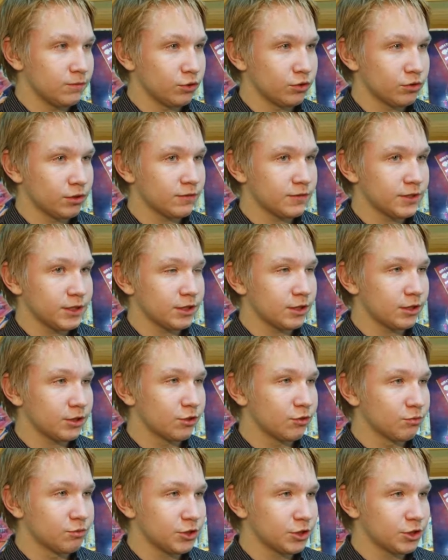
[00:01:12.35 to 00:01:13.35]
много всяких
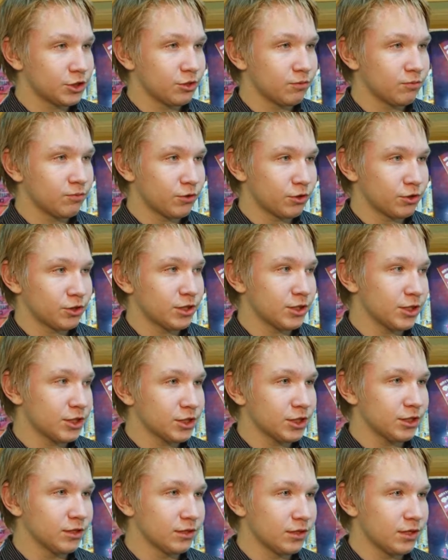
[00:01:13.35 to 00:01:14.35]
кнопочек, чтобы просто
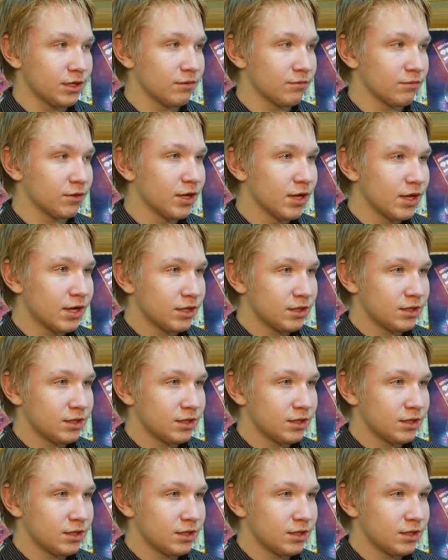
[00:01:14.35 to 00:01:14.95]
нажал сказал, и там